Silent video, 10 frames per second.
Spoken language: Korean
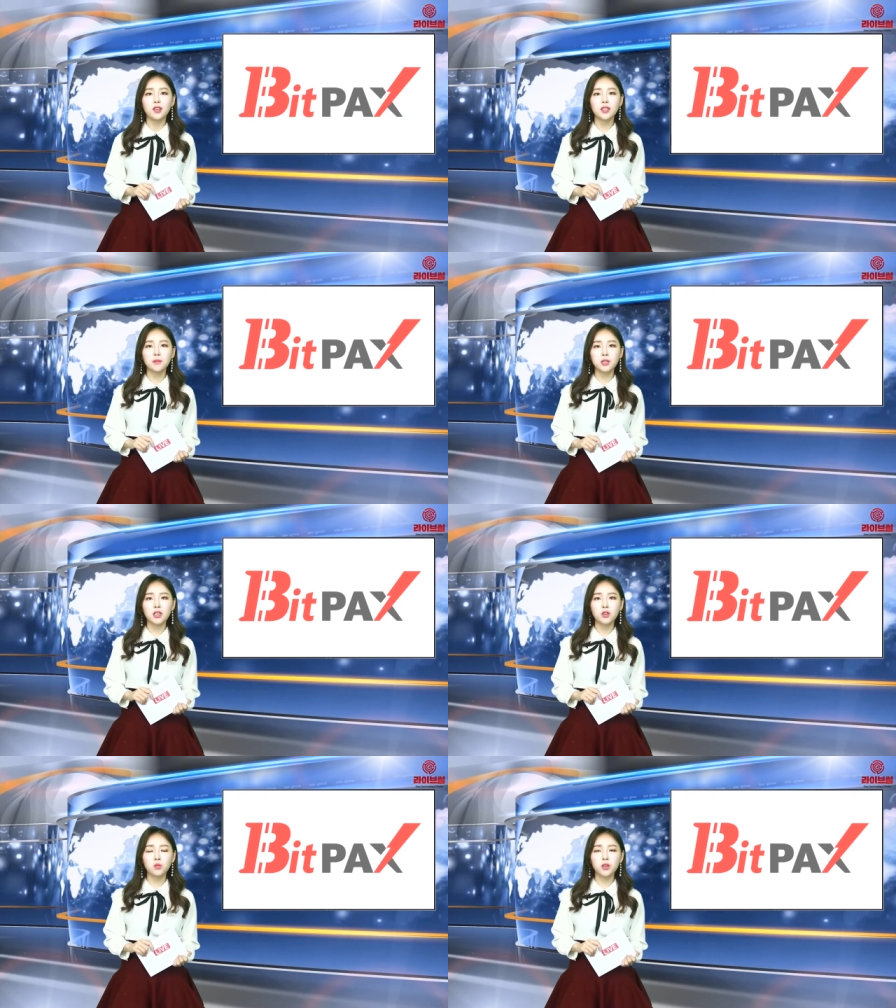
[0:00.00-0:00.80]

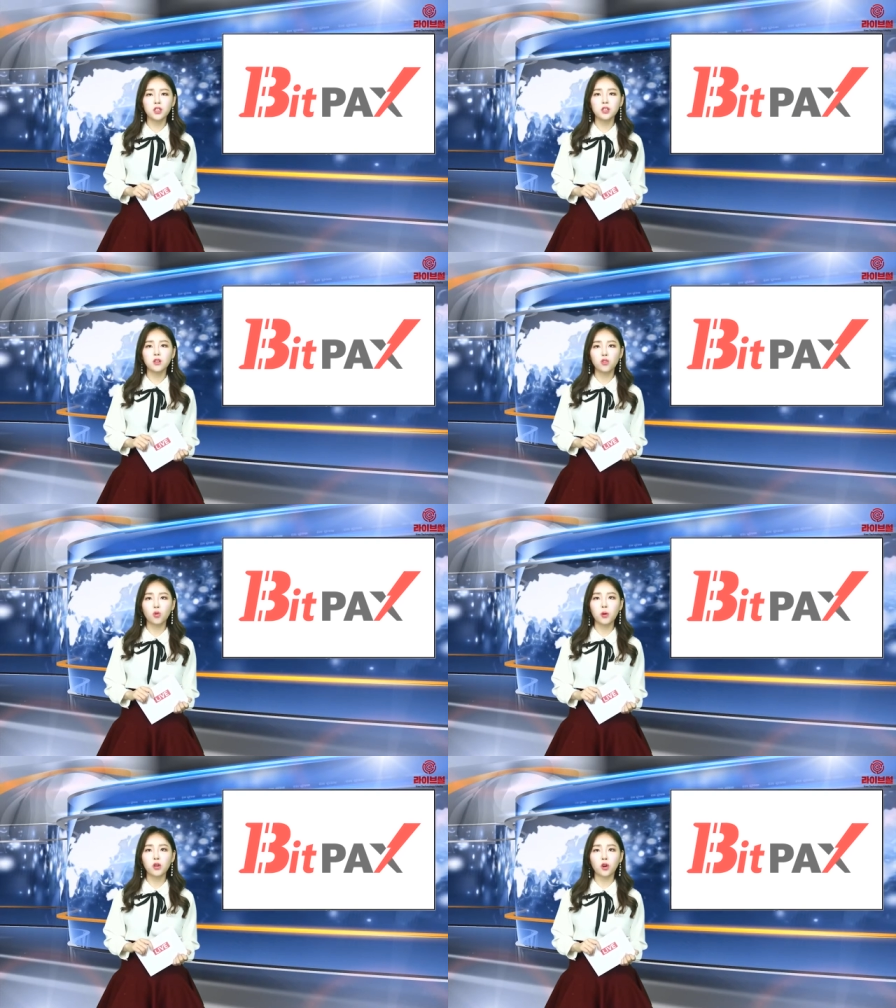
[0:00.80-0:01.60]
크립테리움은
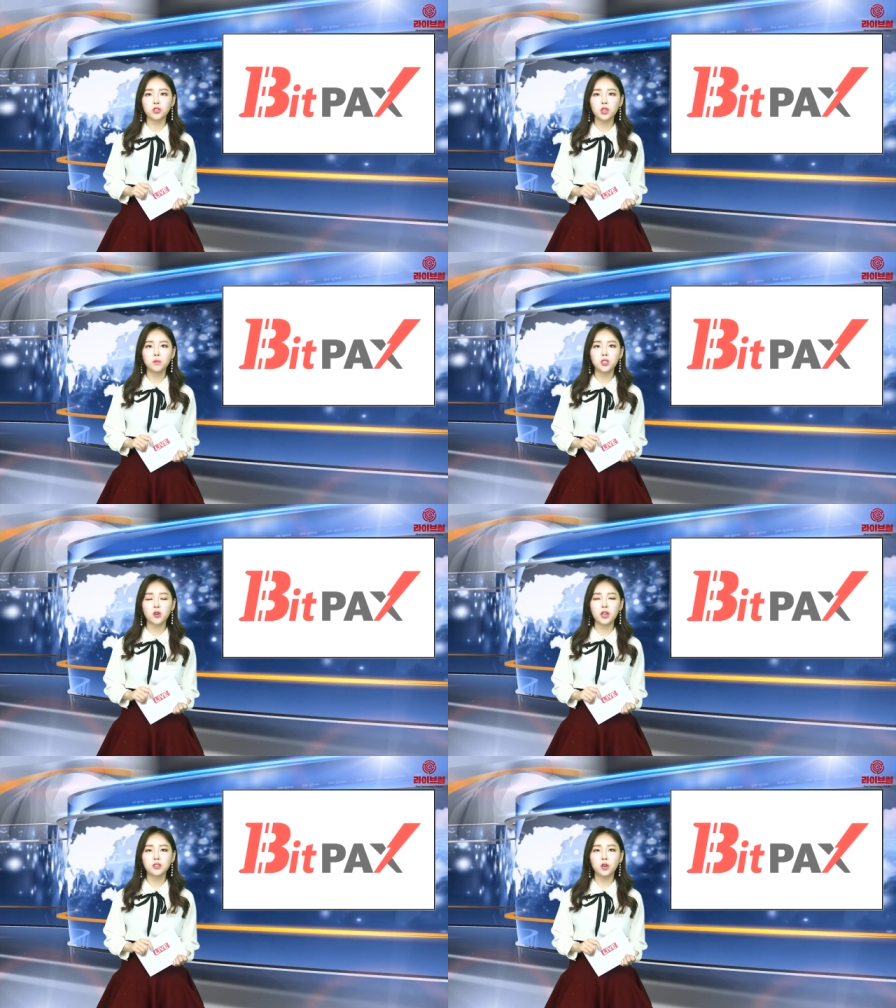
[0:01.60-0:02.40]
글로벌 거점
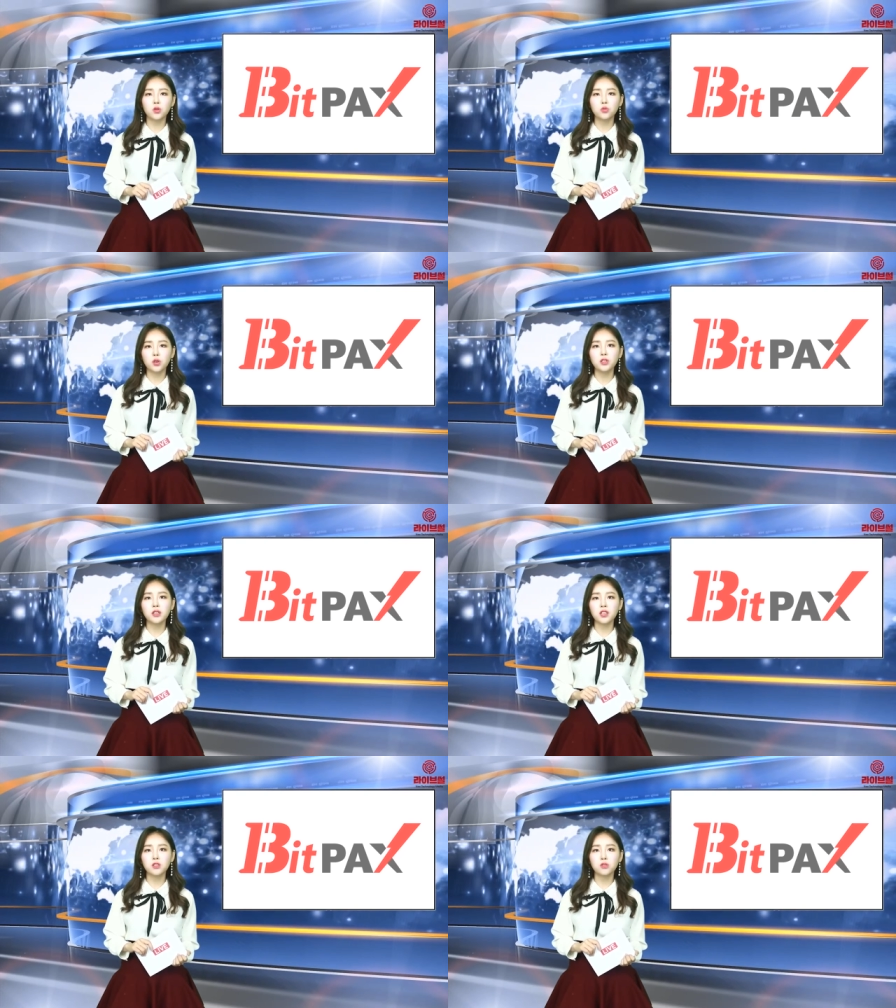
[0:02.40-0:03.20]
지역에서
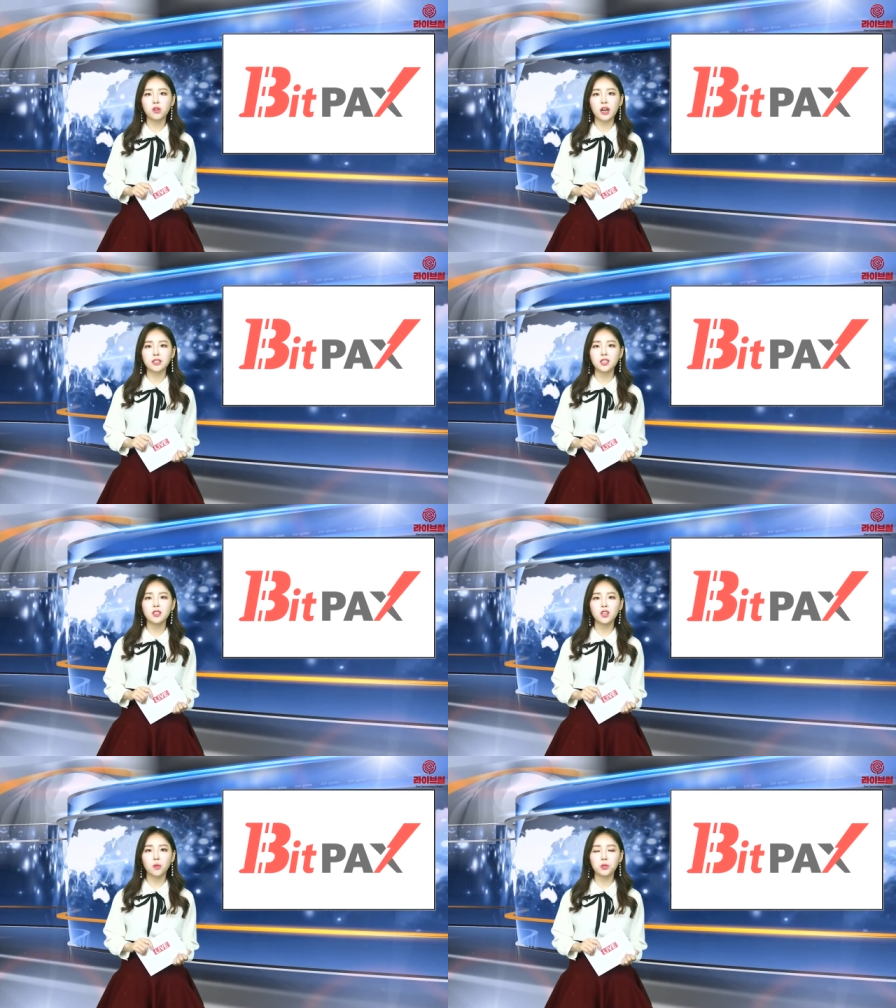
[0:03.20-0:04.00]
뛰어난 기술을 가진
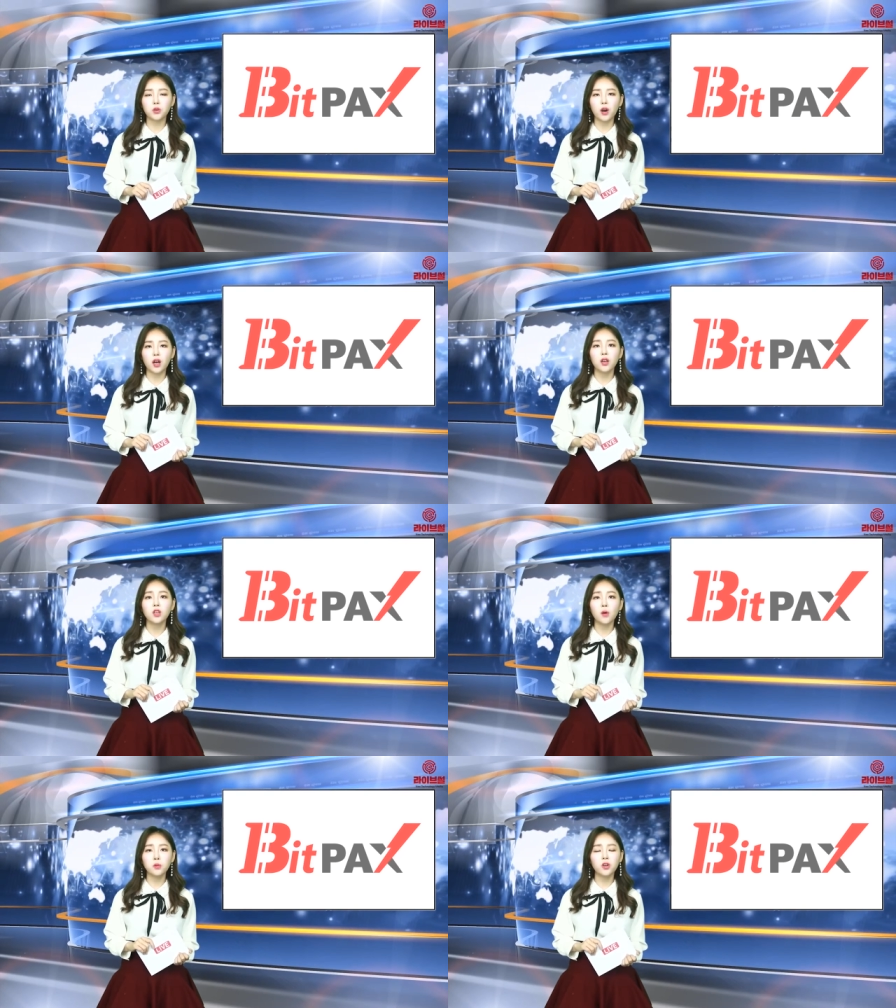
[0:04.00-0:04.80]
기업들과
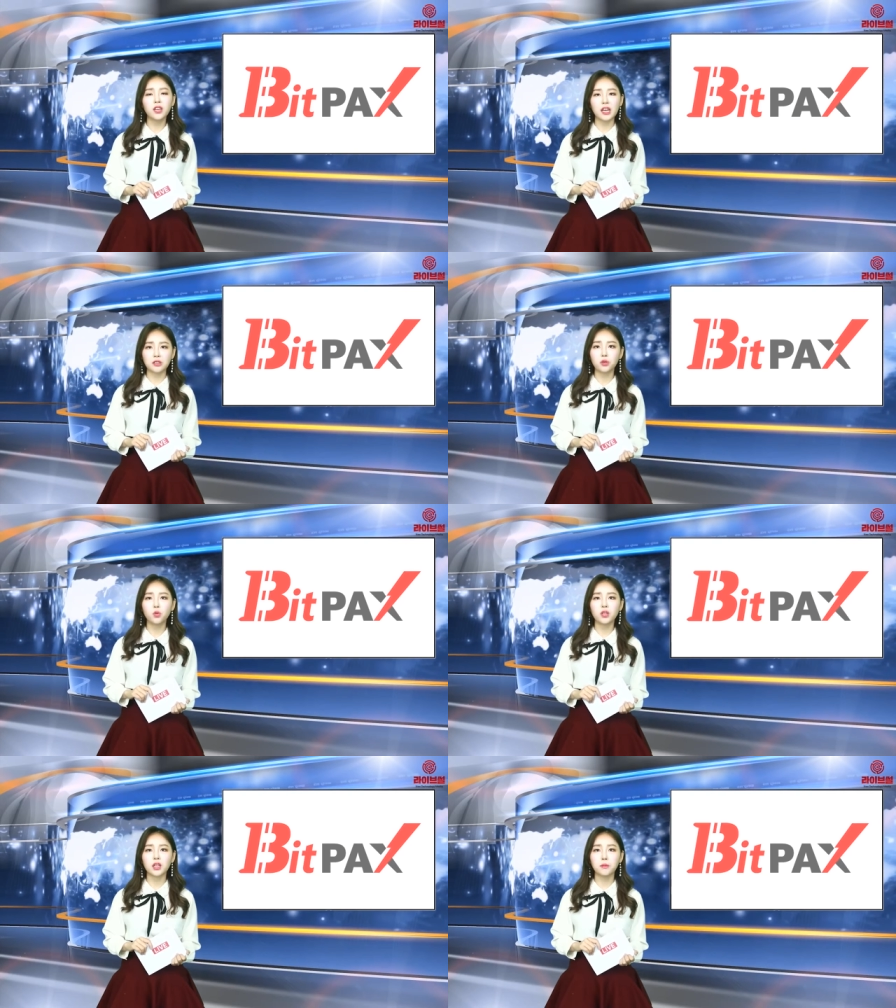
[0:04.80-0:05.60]
협력에
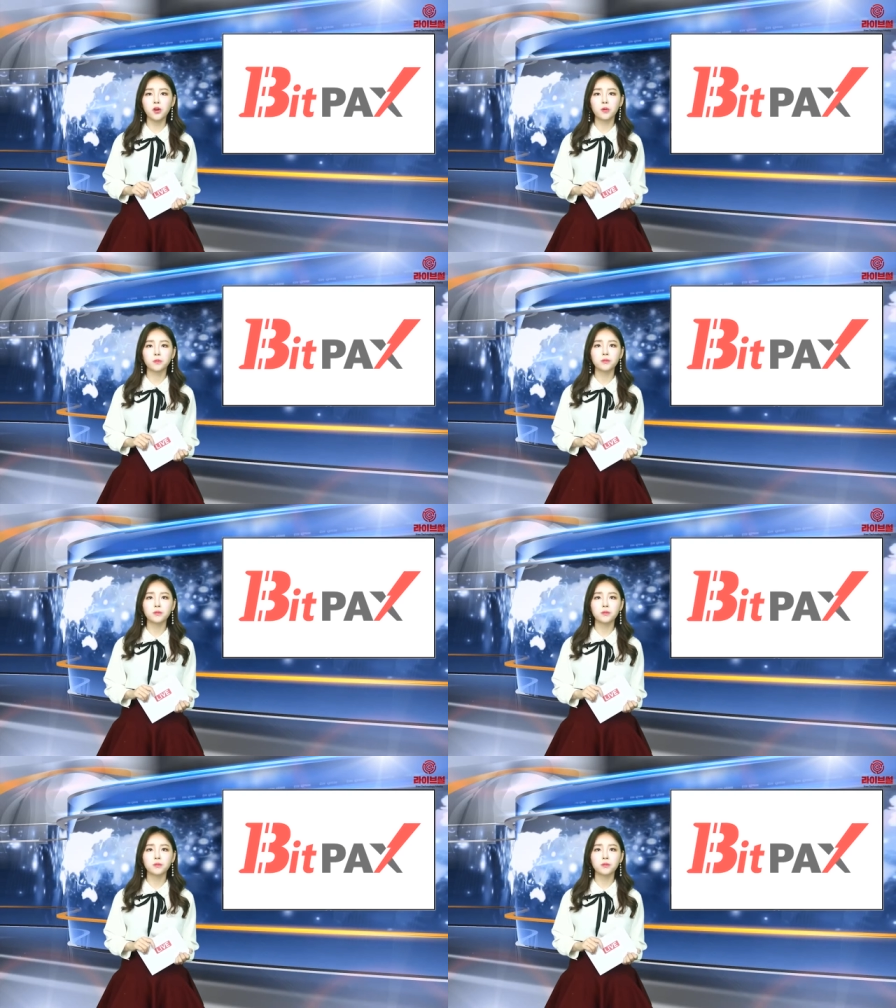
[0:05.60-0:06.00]
나서고 있다며